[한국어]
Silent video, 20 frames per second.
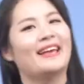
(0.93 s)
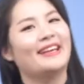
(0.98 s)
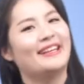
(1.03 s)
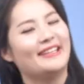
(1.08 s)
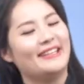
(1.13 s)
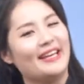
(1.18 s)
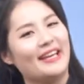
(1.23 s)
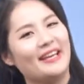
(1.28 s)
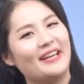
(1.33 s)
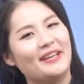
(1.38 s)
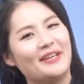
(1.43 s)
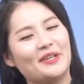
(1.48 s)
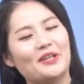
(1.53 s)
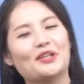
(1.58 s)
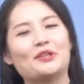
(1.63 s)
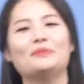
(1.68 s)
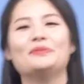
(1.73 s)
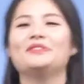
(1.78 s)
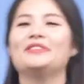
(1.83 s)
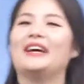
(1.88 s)
네,
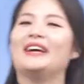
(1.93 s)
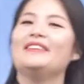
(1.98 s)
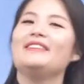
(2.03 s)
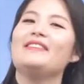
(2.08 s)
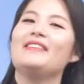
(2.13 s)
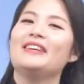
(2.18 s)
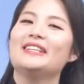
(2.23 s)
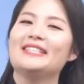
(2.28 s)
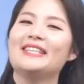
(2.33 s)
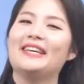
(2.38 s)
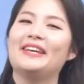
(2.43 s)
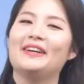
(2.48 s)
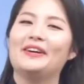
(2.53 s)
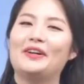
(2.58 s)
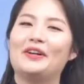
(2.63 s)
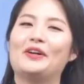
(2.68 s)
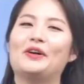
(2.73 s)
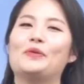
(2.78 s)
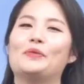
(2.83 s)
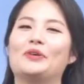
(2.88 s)
여러분
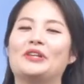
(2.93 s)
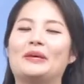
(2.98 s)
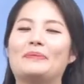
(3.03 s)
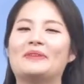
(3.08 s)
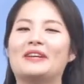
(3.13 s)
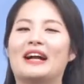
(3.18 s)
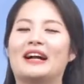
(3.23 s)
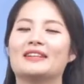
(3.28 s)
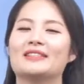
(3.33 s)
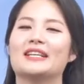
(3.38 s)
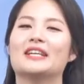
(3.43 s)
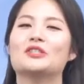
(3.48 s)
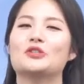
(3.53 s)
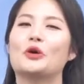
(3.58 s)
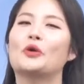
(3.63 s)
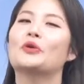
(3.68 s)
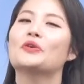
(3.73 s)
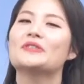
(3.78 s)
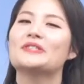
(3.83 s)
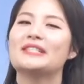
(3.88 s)
안녕하세요. 원어민 강사
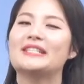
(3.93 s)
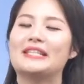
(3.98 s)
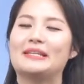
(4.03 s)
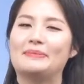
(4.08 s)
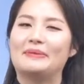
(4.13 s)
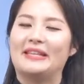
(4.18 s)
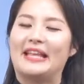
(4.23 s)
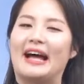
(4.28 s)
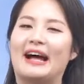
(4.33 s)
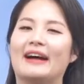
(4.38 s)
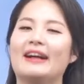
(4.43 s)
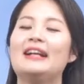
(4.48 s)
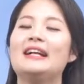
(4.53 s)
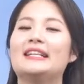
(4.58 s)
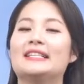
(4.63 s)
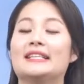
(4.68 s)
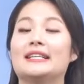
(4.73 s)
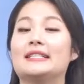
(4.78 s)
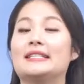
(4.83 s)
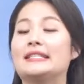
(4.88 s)
정유진입니다.
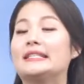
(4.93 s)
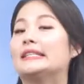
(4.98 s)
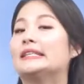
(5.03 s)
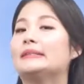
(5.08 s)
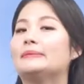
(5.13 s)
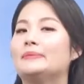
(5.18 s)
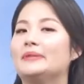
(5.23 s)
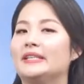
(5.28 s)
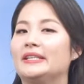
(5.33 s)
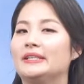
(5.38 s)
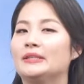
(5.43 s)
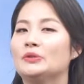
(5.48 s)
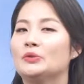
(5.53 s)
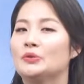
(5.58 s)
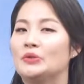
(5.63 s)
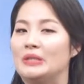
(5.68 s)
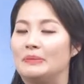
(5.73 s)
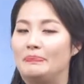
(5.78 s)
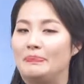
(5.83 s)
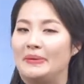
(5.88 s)
자, 지금은
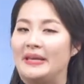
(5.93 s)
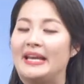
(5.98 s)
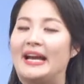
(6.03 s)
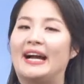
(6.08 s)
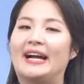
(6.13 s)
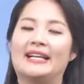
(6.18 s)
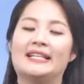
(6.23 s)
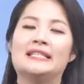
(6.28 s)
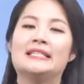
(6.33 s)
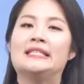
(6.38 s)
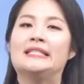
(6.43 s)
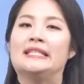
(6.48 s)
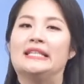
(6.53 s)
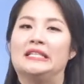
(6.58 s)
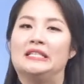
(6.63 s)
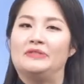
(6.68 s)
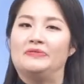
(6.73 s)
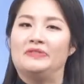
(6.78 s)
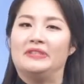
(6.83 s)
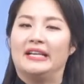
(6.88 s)
우리 B1
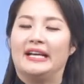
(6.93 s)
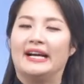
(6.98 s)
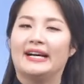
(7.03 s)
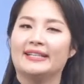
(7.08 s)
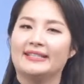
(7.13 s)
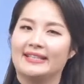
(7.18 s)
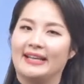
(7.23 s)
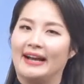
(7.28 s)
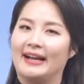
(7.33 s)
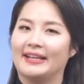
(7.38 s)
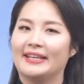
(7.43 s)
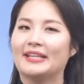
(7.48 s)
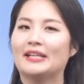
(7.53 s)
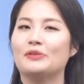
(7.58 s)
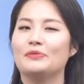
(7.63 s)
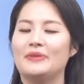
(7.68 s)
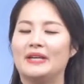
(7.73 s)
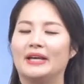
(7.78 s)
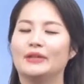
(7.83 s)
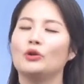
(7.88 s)
Certificate
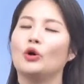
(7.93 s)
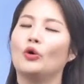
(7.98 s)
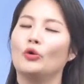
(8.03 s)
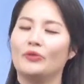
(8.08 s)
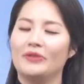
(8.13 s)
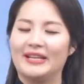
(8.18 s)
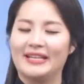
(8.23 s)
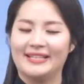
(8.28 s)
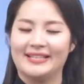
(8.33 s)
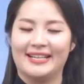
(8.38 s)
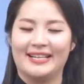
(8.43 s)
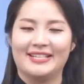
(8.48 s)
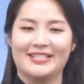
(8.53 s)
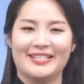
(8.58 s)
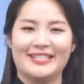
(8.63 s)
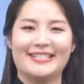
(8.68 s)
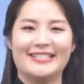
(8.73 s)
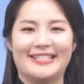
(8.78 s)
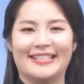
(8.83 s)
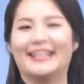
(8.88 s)
강의를 위한
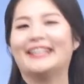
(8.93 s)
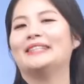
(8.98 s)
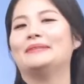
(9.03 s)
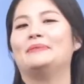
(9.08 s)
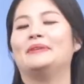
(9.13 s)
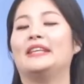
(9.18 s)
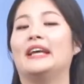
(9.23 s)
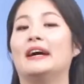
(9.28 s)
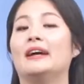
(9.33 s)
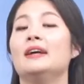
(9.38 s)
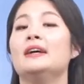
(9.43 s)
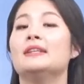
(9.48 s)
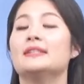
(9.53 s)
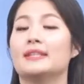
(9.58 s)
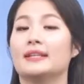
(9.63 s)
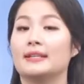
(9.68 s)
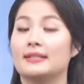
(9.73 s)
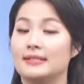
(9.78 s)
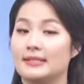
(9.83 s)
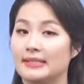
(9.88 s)
오리엔테이션 시간입니다.
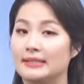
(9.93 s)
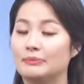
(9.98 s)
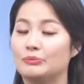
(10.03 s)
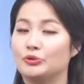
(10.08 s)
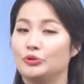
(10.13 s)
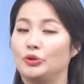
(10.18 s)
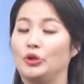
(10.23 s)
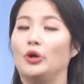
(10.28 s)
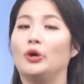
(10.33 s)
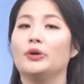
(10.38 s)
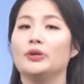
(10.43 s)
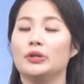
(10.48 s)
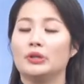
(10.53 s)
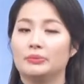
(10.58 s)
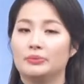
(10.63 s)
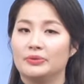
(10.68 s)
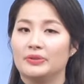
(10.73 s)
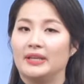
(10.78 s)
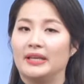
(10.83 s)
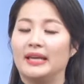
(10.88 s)
제가 지금부터
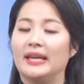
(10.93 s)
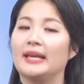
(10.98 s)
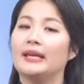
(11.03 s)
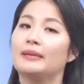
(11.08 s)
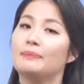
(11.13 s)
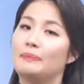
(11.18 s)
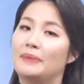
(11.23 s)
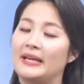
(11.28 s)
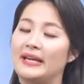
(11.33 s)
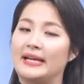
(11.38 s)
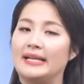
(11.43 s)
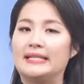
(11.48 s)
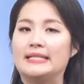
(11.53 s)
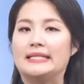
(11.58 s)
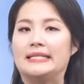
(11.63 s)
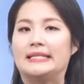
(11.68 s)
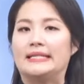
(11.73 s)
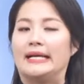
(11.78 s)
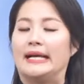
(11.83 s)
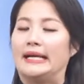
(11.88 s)
여러분께
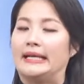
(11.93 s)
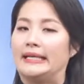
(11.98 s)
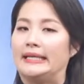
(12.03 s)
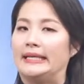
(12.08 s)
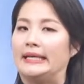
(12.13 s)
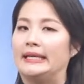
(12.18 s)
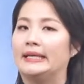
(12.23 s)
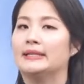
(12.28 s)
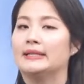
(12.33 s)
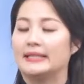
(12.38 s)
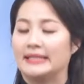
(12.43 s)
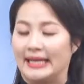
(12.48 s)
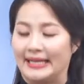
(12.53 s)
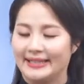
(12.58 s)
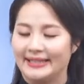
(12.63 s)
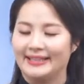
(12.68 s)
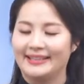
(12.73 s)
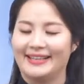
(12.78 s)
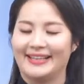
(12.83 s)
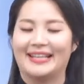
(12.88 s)
B1 강의
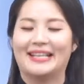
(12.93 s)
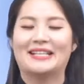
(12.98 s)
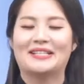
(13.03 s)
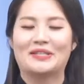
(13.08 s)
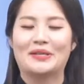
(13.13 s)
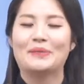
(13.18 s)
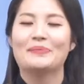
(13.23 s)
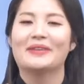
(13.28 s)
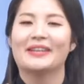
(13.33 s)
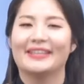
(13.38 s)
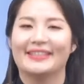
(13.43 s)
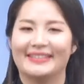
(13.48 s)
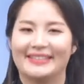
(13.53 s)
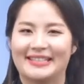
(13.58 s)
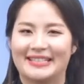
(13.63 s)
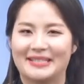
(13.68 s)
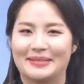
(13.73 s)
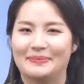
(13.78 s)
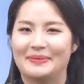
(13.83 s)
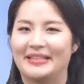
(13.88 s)
간단하게 설명해
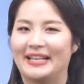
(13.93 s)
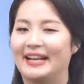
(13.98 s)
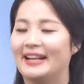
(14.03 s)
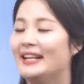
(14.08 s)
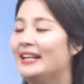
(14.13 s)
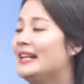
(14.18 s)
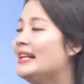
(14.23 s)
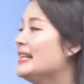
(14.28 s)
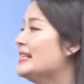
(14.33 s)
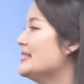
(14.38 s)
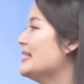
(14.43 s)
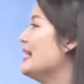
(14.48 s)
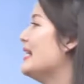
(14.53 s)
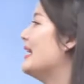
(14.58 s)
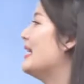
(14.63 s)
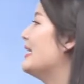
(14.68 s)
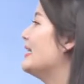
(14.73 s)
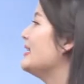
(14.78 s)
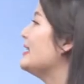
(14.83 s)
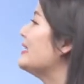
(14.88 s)
드리겠습니다.
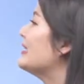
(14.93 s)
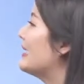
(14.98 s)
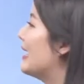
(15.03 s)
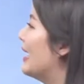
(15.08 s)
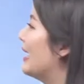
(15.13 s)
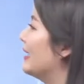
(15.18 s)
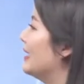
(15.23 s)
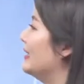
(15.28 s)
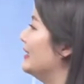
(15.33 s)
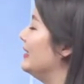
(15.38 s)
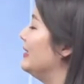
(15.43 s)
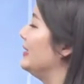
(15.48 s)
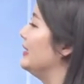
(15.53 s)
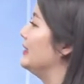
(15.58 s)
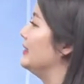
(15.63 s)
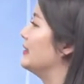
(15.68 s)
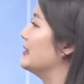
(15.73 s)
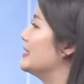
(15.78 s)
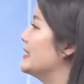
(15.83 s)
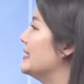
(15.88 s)
자, 이
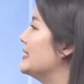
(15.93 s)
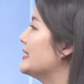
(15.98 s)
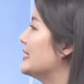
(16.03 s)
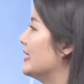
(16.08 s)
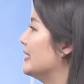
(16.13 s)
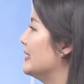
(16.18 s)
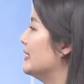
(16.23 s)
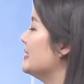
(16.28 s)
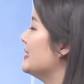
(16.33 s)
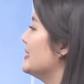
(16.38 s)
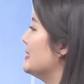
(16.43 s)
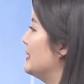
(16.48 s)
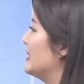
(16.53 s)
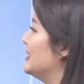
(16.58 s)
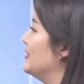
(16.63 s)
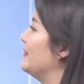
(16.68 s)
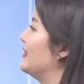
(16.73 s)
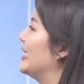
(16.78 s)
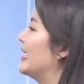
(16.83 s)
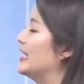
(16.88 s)
강의는 일단은
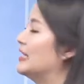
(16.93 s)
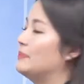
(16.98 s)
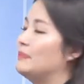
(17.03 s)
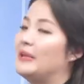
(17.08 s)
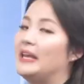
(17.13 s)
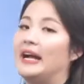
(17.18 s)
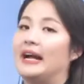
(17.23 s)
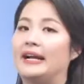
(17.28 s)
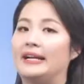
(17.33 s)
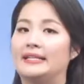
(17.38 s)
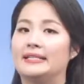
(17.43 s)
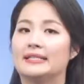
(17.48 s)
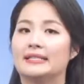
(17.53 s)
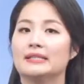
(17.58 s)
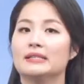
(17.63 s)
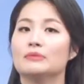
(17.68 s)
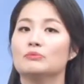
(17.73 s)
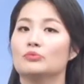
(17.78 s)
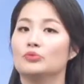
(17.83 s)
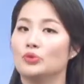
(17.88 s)
Certificate
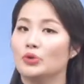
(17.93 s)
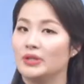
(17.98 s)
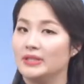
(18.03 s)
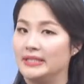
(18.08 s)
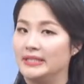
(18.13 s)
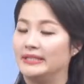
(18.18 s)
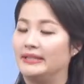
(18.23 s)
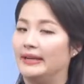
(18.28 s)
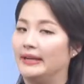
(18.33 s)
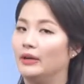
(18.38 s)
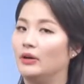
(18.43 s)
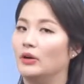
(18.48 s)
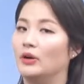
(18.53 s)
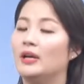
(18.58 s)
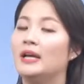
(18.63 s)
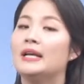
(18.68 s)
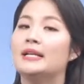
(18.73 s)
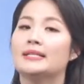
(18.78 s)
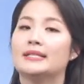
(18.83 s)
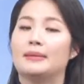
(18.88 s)
B1은 무엇인가요?
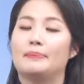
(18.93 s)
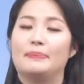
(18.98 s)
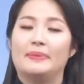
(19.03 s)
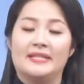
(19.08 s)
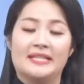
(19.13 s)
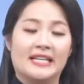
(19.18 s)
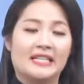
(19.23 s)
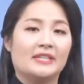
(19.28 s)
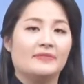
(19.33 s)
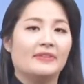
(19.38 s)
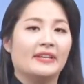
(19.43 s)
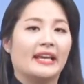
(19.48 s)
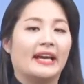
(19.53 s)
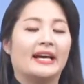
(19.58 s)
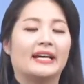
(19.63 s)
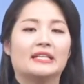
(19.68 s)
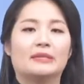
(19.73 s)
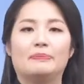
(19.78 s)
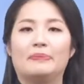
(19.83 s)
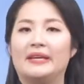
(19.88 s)
자,
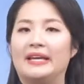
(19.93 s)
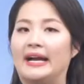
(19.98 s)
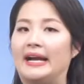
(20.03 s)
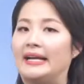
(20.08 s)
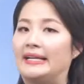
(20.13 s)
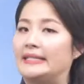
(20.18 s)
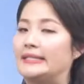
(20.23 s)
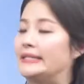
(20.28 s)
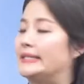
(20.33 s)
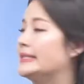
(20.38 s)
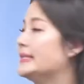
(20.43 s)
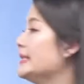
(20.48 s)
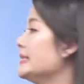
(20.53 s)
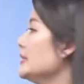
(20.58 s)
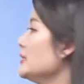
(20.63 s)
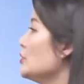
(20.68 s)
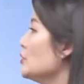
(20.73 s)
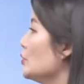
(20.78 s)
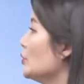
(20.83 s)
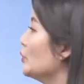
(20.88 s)
Certificate
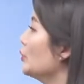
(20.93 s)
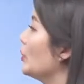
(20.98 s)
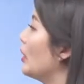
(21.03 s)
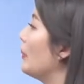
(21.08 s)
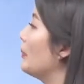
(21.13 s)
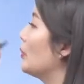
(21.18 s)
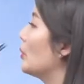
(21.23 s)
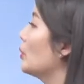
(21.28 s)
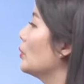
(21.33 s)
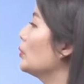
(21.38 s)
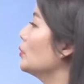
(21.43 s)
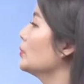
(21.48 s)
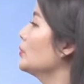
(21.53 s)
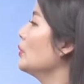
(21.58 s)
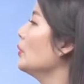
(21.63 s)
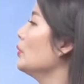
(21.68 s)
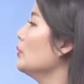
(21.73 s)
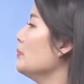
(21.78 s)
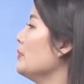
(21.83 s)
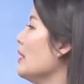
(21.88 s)
B1는 유럽
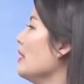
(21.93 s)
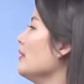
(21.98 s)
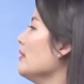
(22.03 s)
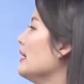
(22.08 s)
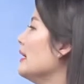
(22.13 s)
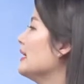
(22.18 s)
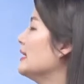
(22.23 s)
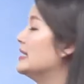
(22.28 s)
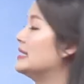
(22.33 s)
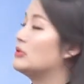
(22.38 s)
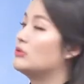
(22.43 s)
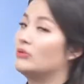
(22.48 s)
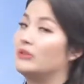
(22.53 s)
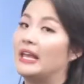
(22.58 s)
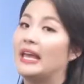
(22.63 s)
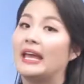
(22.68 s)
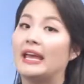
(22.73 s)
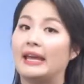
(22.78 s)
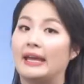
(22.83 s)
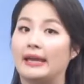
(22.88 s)
공통 평가
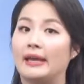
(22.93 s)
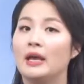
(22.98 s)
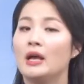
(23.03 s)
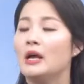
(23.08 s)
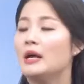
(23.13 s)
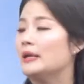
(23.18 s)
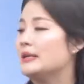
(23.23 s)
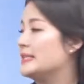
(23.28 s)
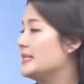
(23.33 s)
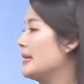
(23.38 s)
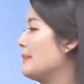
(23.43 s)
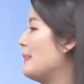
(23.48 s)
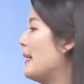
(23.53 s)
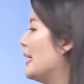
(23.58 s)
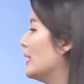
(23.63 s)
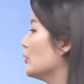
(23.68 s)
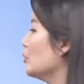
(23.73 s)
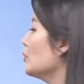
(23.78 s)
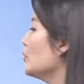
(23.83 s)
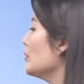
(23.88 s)
기준에 이제
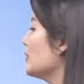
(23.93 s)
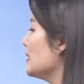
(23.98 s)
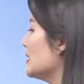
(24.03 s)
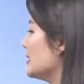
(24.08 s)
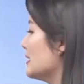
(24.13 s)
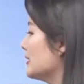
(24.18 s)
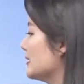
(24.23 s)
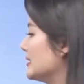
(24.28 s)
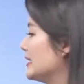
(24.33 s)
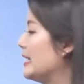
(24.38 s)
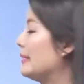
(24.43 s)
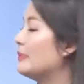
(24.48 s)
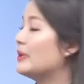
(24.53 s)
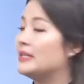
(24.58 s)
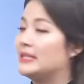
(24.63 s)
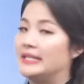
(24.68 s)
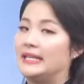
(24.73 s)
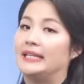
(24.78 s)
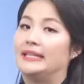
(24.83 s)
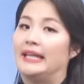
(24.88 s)
바로 세
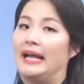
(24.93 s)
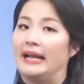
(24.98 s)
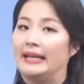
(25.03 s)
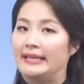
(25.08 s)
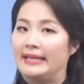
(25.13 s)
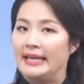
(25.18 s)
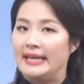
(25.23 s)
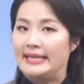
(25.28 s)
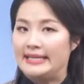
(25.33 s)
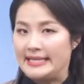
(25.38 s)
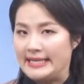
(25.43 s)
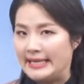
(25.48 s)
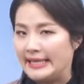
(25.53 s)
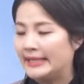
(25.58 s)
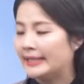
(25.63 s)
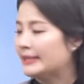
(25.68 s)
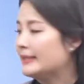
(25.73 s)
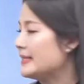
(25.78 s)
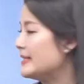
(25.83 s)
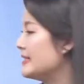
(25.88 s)
번째
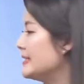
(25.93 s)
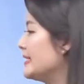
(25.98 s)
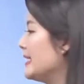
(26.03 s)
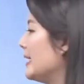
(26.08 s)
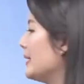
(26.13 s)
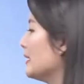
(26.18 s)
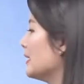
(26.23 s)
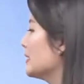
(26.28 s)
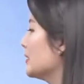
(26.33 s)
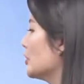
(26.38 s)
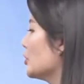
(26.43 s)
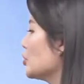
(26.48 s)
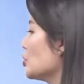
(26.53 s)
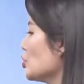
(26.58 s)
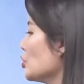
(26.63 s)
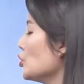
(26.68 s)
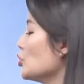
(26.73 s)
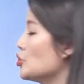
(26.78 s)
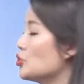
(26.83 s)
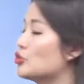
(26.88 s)
단계인 이제 그런
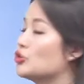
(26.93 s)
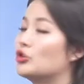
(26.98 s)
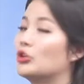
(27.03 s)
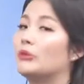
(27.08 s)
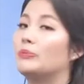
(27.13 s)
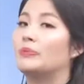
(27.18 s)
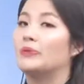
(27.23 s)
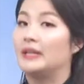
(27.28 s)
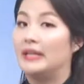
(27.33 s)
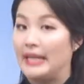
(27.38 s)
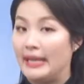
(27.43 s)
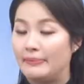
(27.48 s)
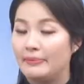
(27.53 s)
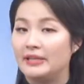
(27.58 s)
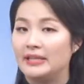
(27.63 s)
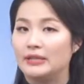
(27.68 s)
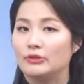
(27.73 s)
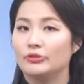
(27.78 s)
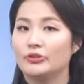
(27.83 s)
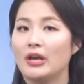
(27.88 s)
초중급
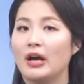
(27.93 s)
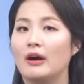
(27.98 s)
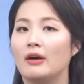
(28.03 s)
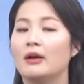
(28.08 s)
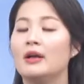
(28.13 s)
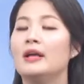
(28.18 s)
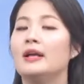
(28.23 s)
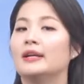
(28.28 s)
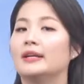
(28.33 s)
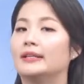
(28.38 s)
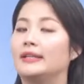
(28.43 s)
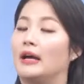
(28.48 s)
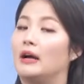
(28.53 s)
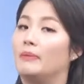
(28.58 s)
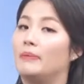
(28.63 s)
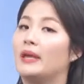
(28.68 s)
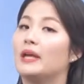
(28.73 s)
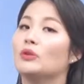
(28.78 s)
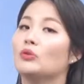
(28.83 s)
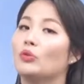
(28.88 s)
레벨이고요. 그
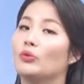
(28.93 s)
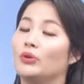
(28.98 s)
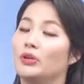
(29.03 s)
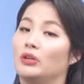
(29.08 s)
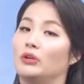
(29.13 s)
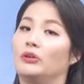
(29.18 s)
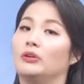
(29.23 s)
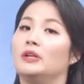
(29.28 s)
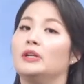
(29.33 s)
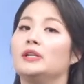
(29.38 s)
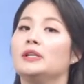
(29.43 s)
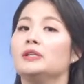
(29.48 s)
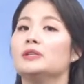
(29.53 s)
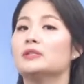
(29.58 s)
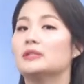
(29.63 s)
다음에 독일어를